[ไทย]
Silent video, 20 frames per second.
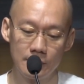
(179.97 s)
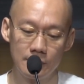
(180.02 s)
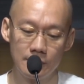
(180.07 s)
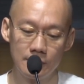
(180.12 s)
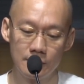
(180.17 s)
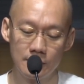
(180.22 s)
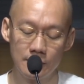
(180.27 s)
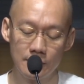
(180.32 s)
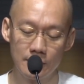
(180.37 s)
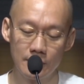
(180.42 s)

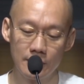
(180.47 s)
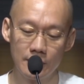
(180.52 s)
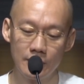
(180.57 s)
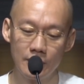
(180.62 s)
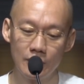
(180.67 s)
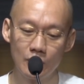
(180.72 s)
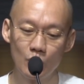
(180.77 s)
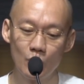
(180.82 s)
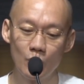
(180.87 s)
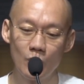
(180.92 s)

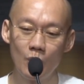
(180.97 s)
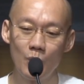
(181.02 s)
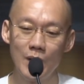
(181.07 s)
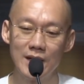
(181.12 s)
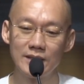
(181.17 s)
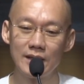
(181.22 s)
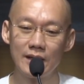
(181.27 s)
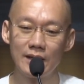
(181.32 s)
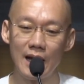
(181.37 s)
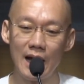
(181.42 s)
ๆ ตัว
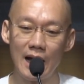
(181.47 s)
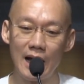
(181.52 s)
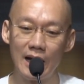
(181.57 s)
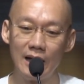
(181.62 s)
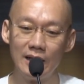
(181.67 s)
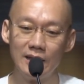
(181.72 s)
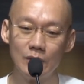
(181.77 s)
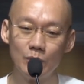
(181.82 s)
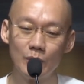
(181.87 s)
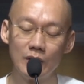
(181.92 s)
วาสนา
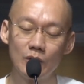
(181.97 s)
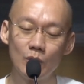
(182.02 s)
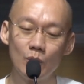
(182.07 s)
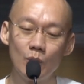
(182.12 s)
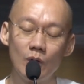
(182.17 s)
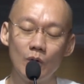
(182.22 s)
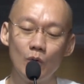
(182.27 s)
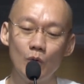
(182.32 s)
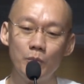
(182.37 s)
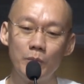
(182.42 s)
หรือว่า
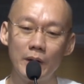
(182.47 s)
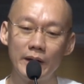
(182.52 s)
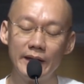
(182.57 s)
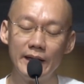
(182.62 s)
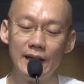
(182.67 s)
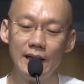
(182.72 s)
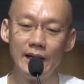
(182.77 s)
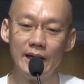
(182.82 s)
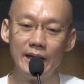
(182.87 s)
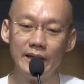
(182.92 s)
ตัวอุป
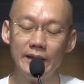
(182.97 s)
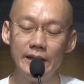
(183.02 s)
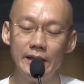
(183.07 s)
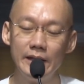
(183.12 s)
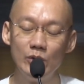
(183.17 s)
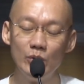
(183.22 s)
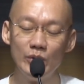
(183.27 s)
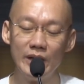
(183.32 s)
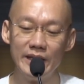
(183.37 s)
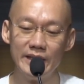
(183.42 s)
กิเลส
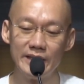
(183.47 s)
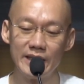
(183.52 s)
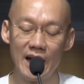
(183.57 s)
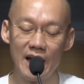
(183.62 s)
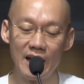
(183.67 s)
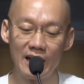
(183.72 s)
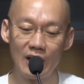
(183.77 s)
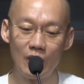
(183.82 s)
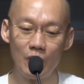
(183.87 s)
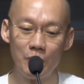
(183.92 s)
ที่อยู่ในใจ
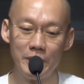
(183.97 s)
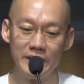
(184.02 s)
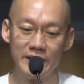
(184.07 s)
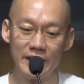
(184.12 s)
เรา